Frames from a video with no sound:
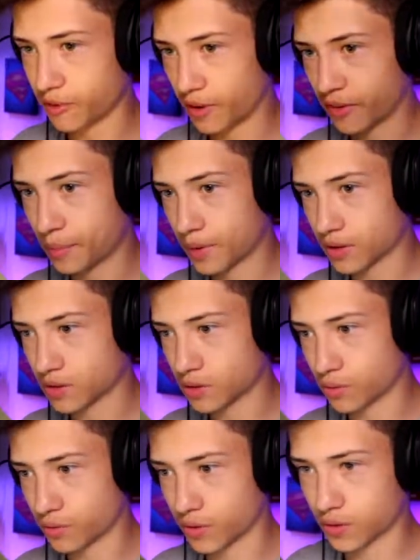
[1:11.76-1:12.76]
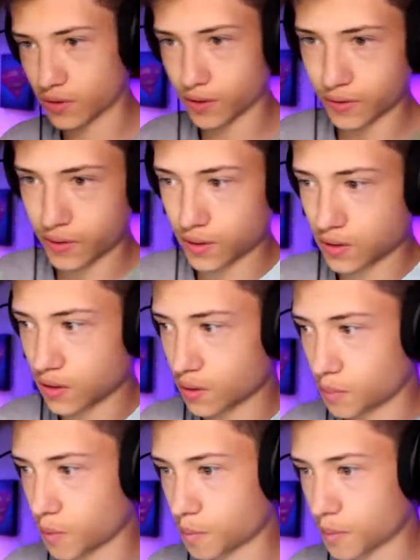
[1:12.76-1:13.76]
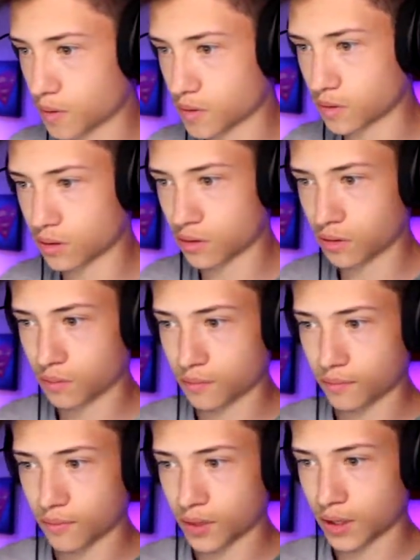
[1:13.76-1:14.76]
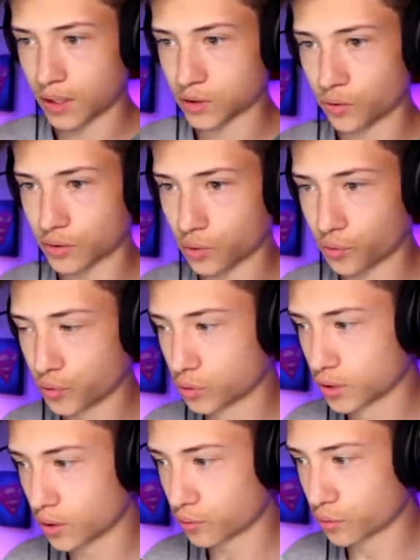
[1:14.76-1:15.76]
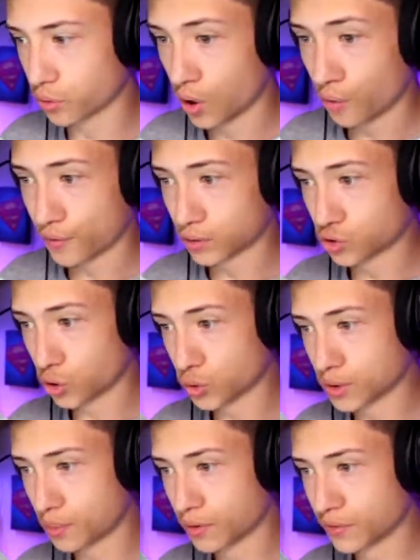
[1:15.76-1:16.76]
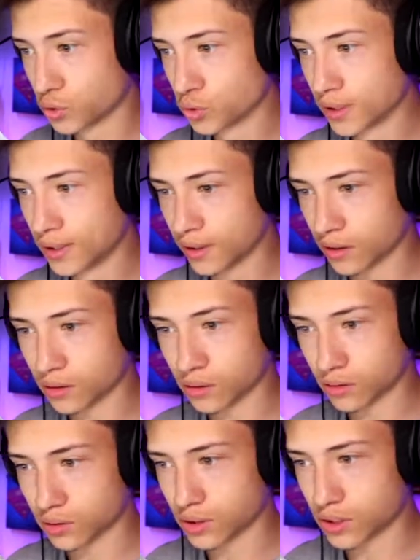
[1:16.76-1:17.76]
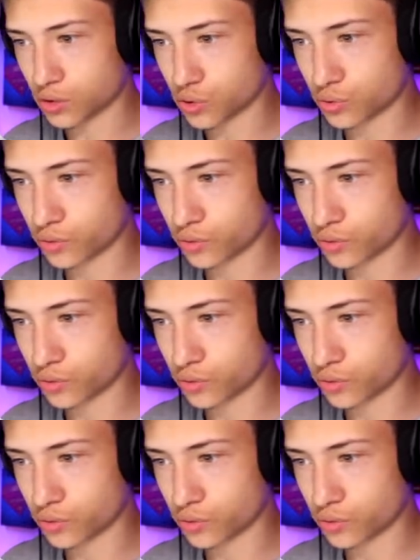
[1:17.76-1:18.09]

y, avait personne en fait, il y avait extrêmement personne. Attends, va faut qu'on aille... en fait aujourd'hui c'est pas une vidéo de délire, hein. c'est juste